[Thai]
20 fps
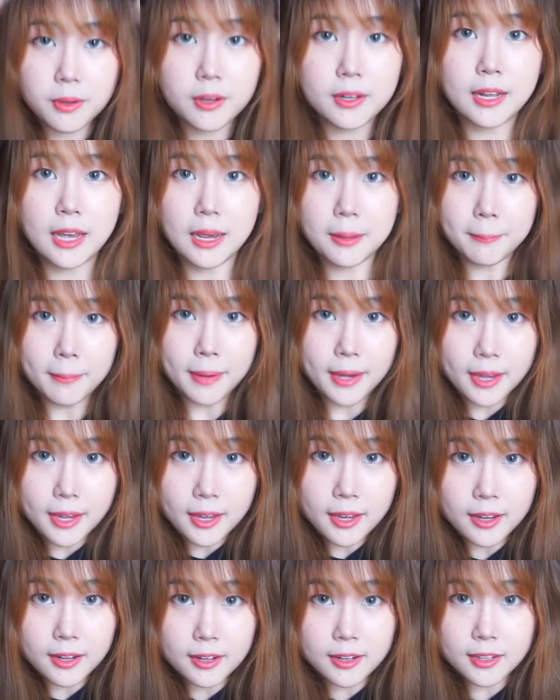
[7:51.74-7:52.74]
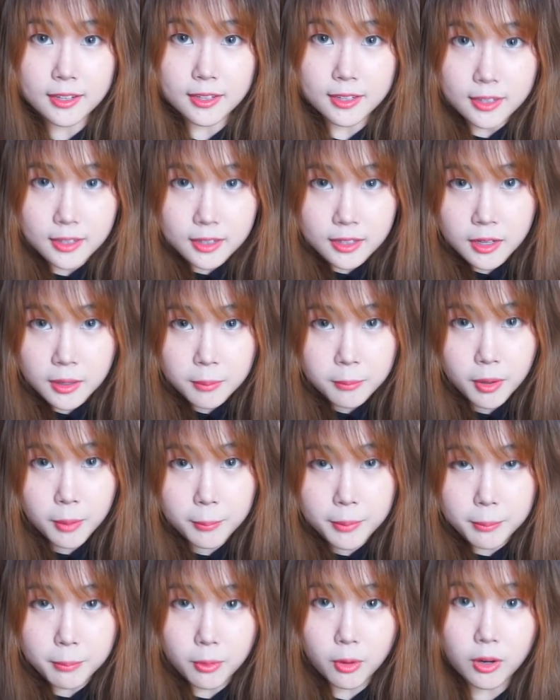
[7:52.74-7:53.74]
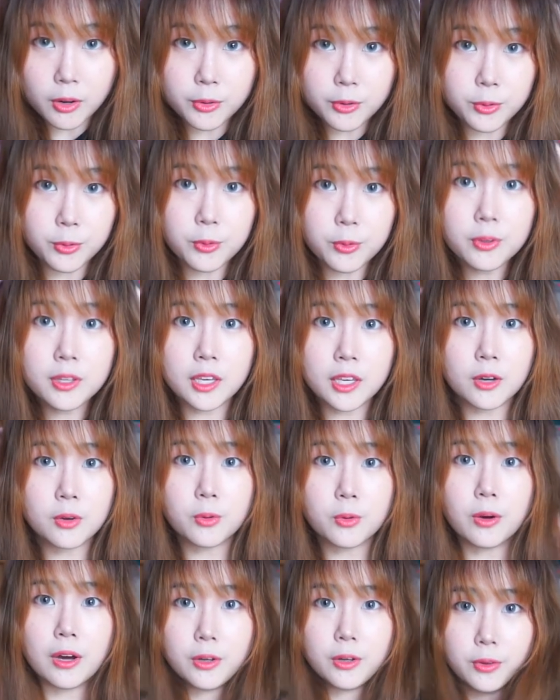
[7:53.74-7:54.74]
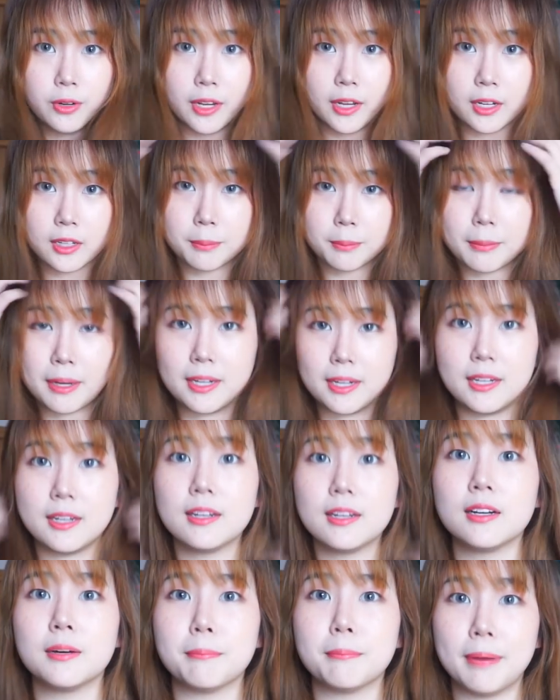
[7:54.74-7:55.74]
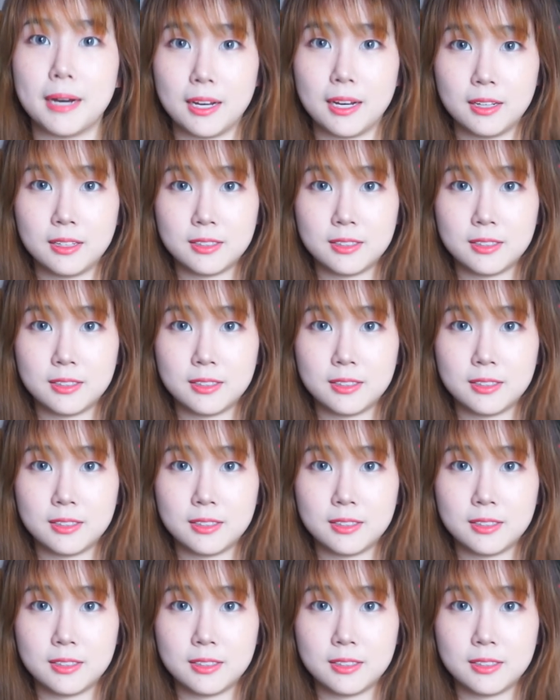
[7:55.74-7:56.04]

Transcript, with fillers: อได้ไหมเฮ้ยพอมีโบแล้วดูคิคุอโนเนะขึ้นมานิดหนึ่งปะ